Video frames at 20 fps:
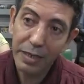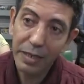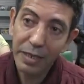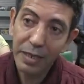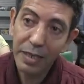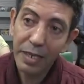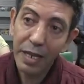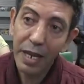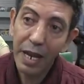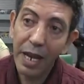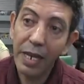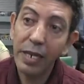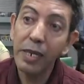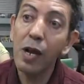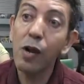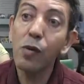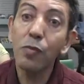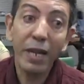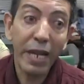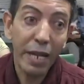الطريق اللي
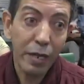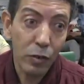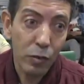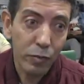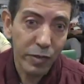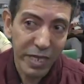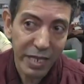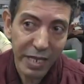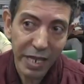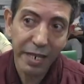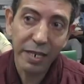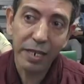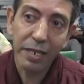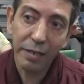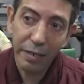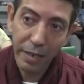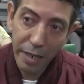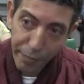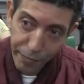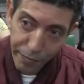غنقدروا نسلكوا
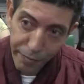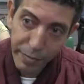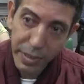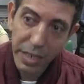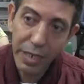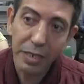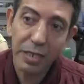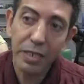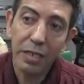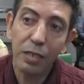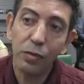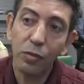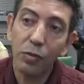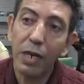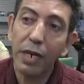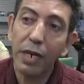باش نوصلوا